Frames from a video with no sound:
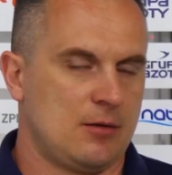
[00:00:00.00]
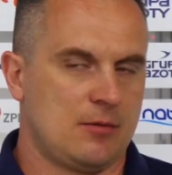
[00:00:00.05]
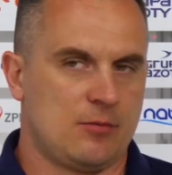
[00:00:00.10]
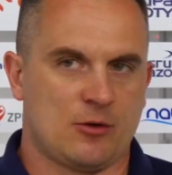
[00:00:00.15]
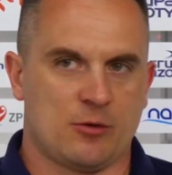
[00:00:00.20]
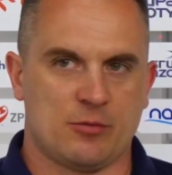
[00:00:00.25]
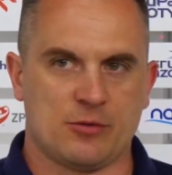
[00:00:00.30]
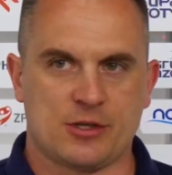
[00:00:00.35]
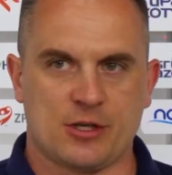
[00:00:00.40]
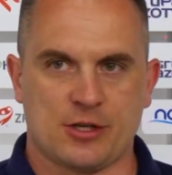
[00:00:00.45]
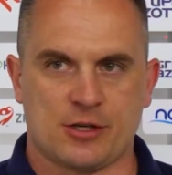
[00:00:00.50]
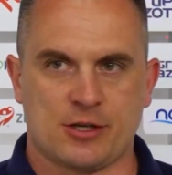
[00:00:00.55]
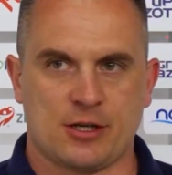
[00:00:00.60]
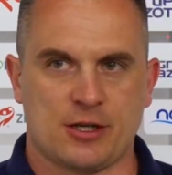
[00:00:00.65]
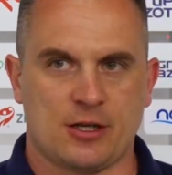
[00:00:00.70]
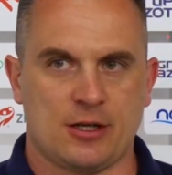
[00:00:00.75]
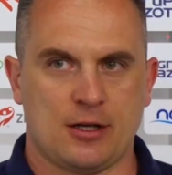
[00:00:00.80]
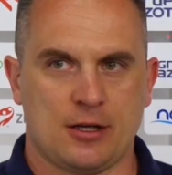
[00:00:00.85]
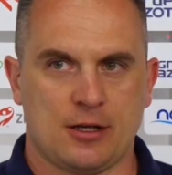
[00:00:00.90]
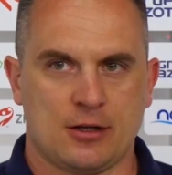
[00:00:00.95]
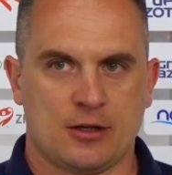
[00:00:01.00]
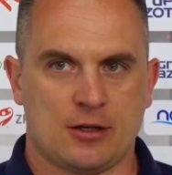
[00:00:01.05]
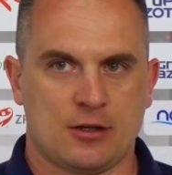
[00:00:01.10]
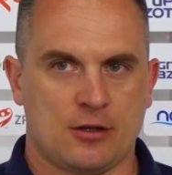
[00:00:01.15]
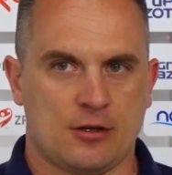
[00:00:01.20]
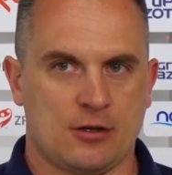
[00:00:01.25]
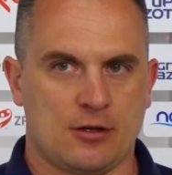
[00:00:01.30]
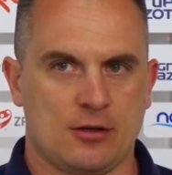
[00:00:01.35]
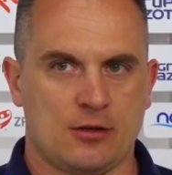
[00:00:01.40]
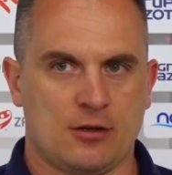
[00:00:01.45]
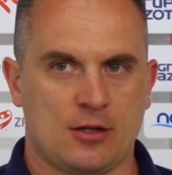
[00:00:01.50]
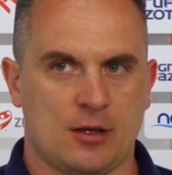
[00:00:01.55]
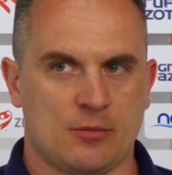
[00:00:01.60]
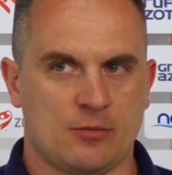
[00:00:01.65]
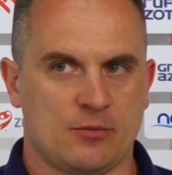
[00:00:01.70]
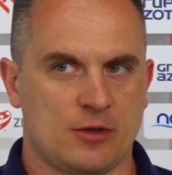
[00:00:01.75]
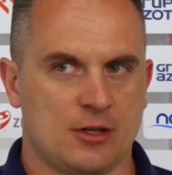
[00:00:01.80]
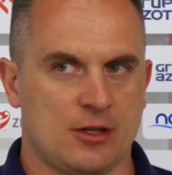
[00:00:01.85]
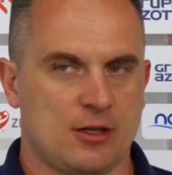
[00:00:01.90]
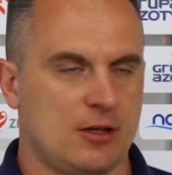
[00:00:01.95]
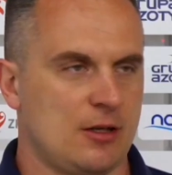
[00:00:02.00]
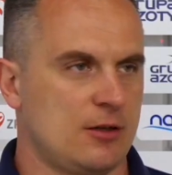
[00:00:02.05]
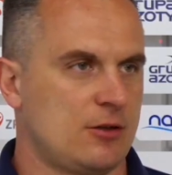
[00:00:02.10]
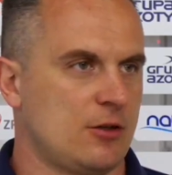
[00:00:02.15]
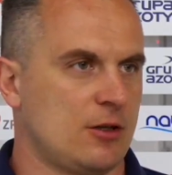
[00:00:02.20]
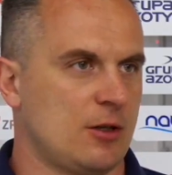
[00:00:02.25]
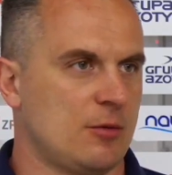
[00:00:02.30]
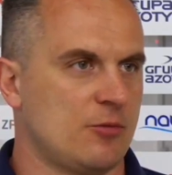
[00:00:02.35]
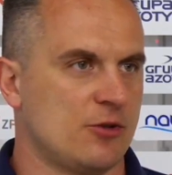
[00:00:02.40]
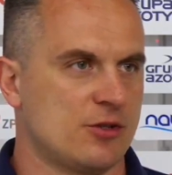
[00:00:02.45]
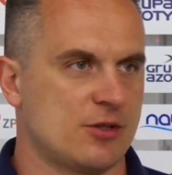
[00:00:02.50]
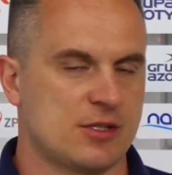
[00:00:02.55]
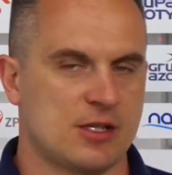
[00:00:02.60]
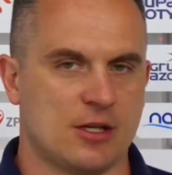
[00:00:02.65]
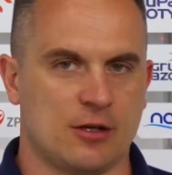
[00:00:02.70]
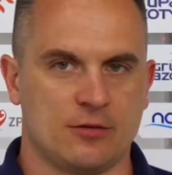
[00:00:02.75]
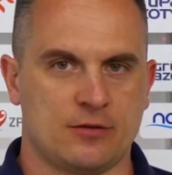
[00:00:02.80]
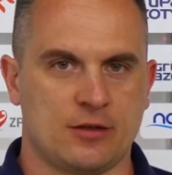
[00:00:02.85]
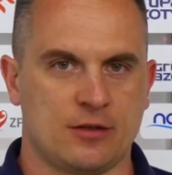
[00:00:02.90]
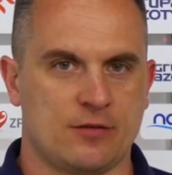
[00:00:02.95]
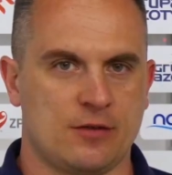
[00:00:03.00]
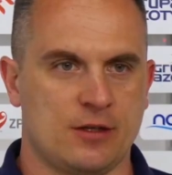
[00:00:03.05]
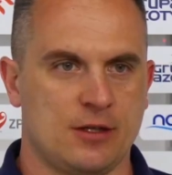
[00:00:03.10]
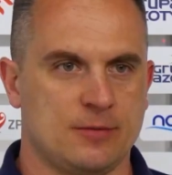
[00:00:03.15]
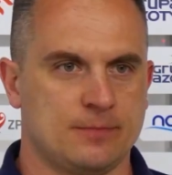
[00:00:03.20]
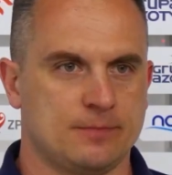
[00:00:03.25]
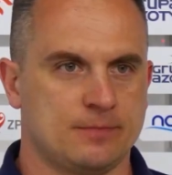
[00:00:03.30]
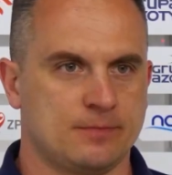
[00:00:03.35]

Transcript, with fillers: Bo myślę, że to nam, to nam pozostało w tej chwili.